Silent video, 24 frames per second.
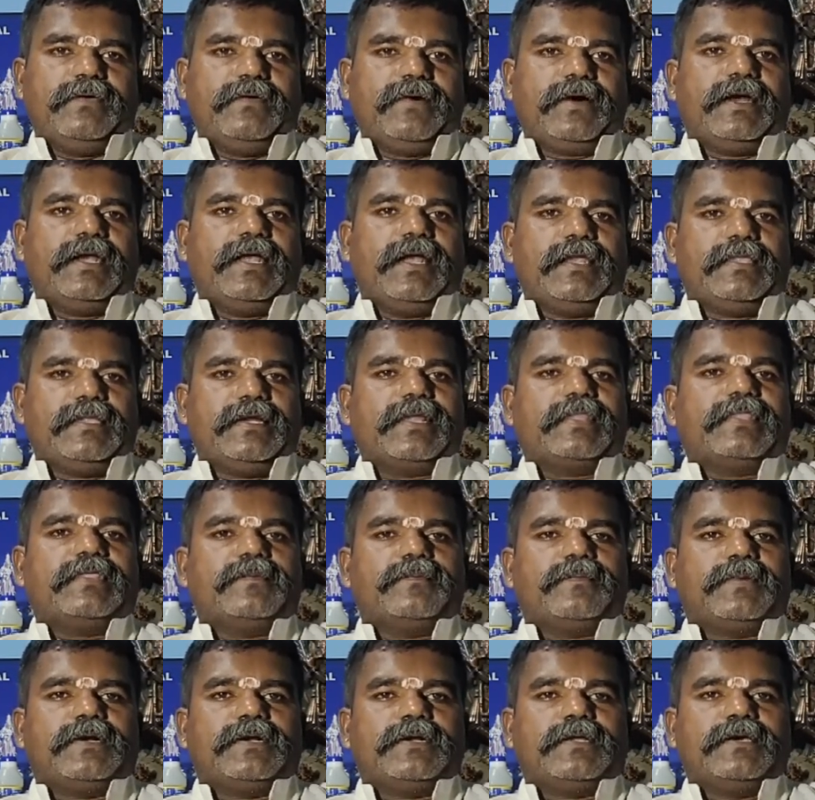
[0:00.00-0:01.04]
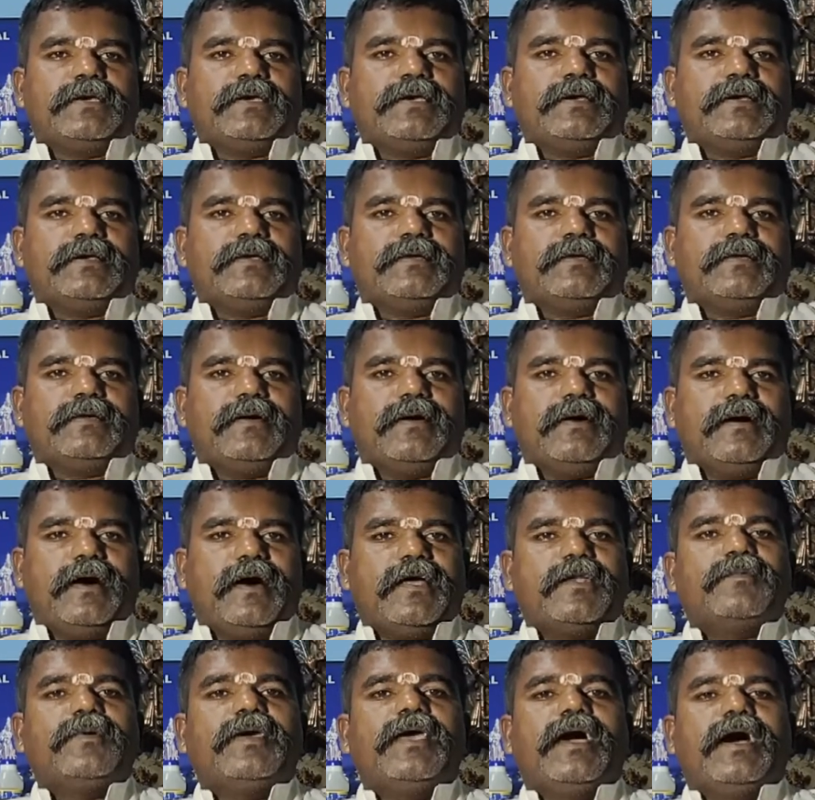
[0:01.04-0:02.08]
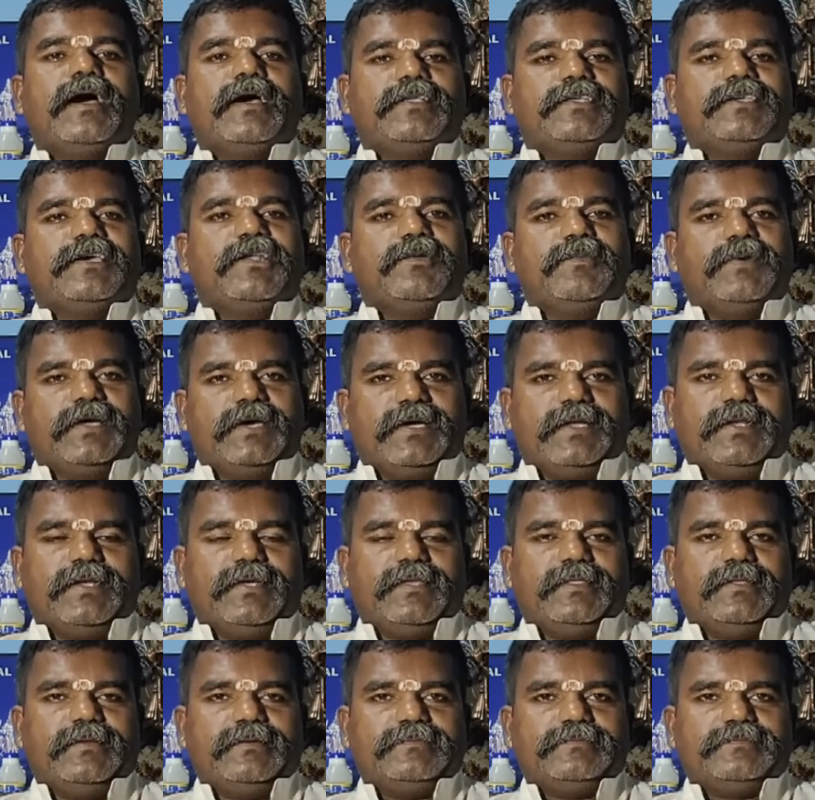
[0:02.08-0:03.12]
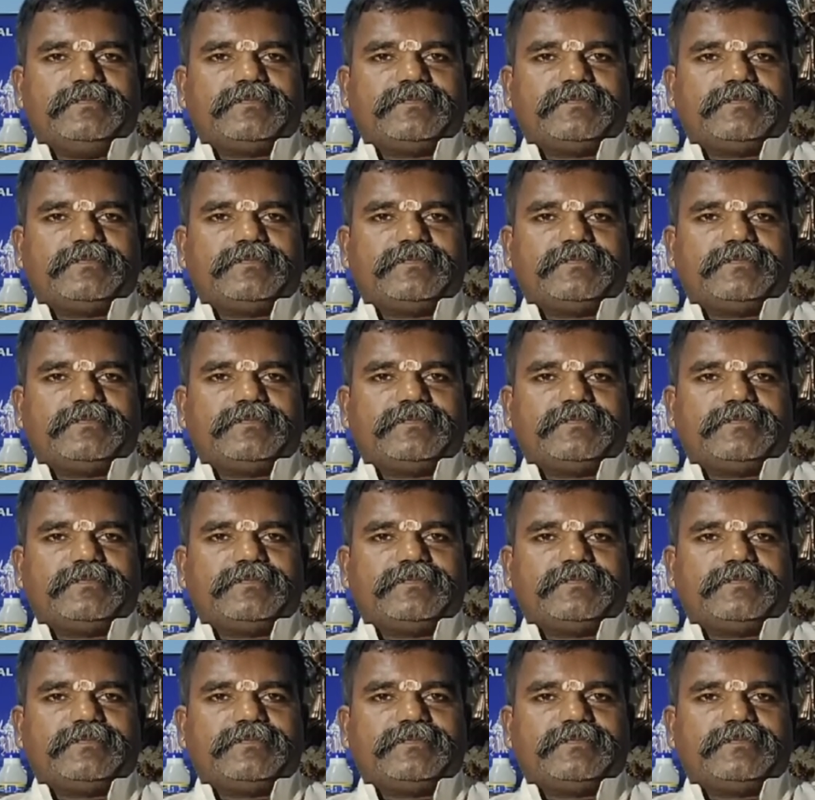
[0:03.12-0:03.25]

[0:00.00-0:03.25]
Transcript: இவர்களால் நடத்தப்பட்டு அருமையாக செயல்படுகின்றது